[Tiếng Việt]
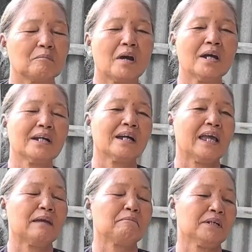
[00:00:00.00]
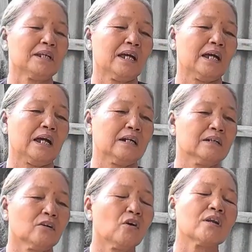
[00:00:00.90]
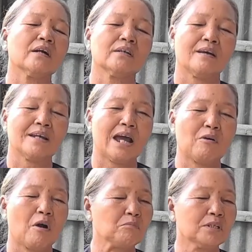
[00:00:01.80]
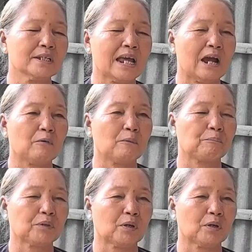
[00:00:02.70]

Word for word: Bởi em á là có đời thở nào, không khi nào,